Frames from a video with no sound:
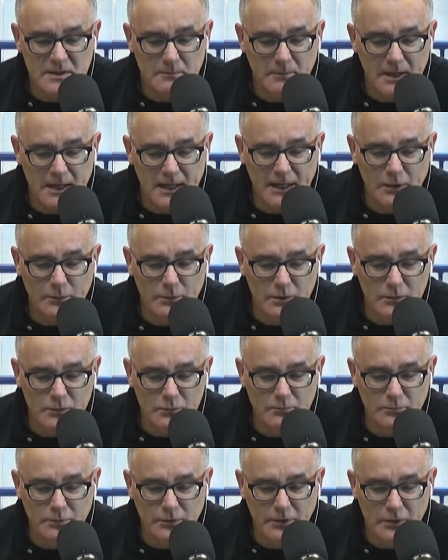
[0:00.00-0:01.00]
han marcado el
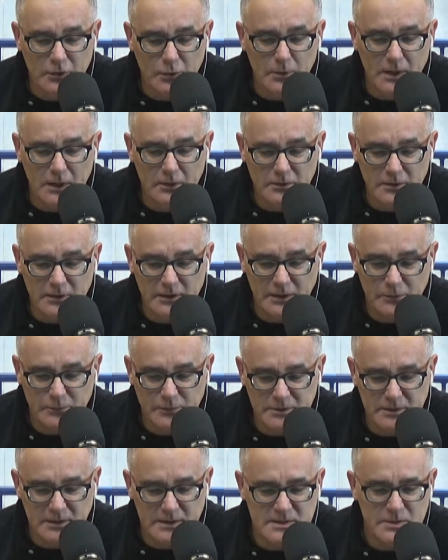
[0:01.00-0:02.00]
rumbo de los valores de
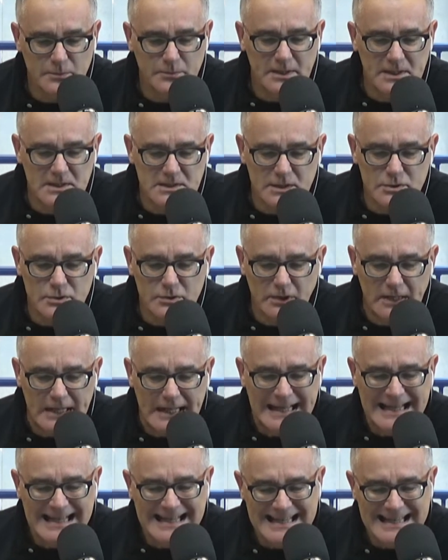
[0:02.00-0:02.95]
nuestra civilización